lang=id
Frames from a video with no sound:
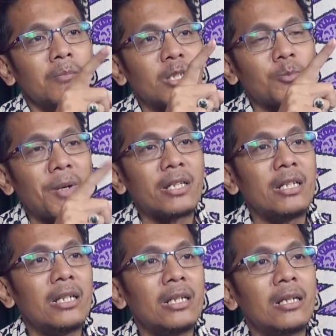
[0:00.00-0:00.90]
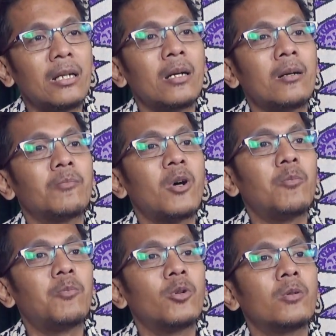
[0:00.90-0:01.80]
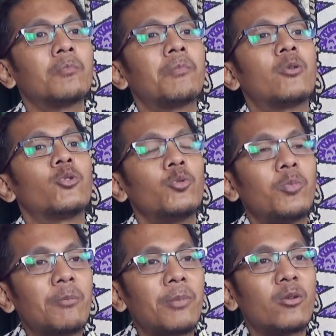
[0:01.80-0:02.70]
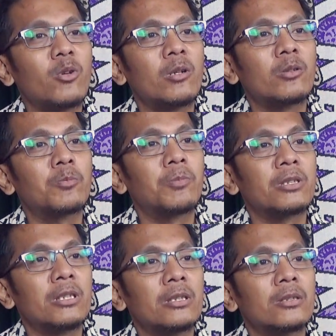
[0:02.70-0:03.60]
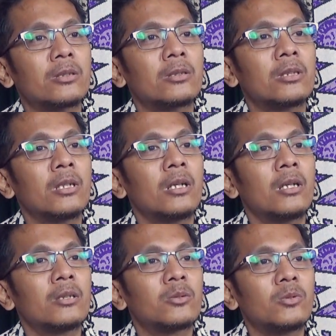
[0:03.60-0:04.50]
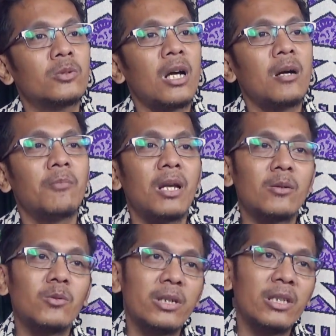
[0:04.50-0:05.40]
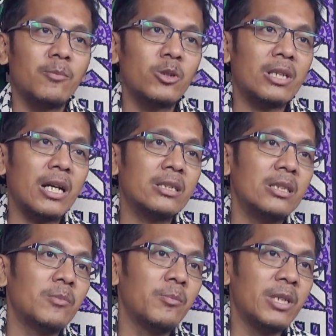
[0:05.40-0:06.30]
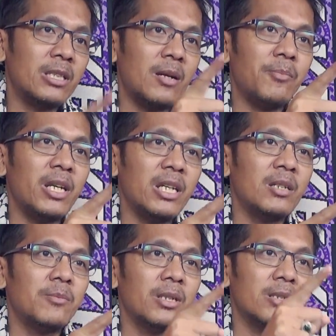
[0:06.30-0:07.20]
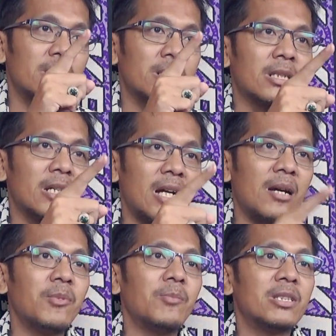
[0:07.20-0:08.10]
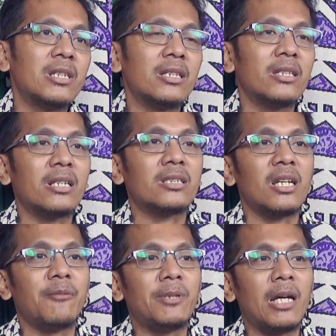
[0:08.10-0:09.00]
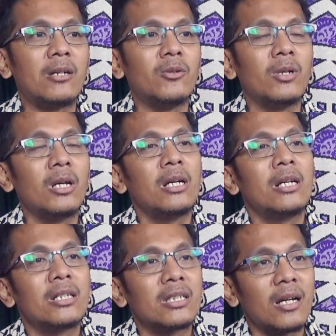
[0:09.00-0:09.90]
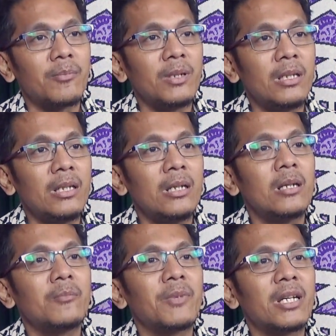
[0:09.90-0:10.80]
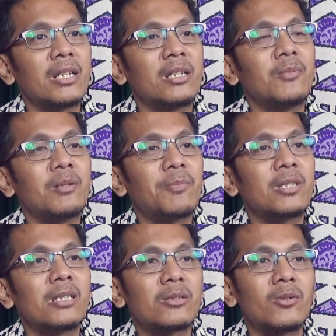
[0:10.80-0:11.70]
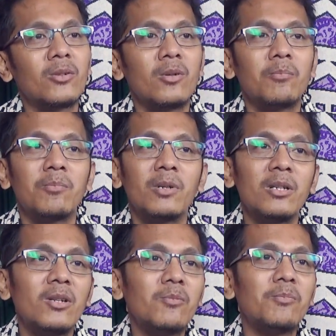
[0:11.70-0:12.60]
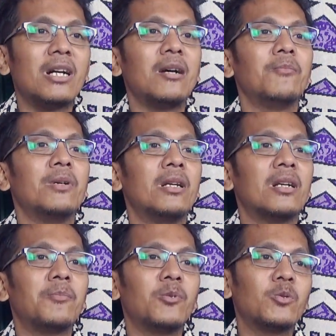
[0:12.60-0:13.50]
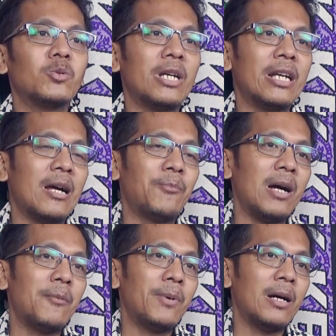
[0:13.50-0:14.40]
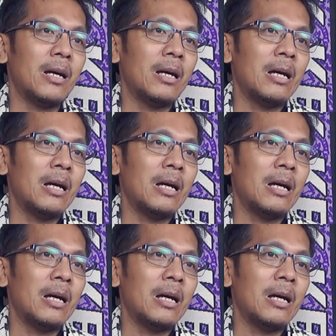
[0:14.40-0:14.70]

Pasopati maupun paguyuban-paguyuban Persis sudah melakukan demonstrasi meminta manajemen segera memecat Jackson F. Tiago. Tapi manajemen Persis Solo belum mengambil keputusan apa-apa.